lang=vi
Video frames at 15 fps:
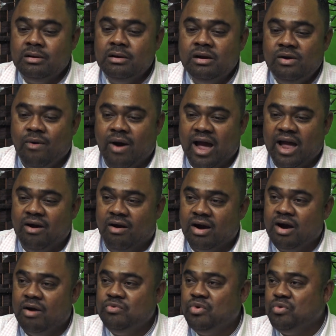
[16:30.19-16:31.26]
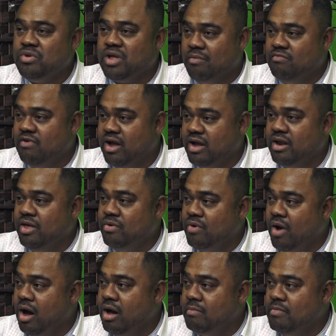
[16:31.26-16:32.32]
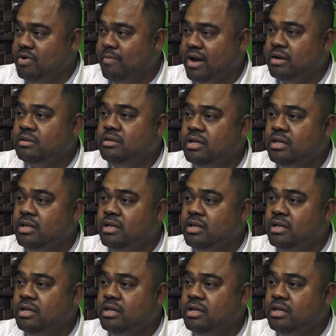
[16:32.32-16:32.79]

người ngoài họ không chú trọng về cái điều đó nhưng mà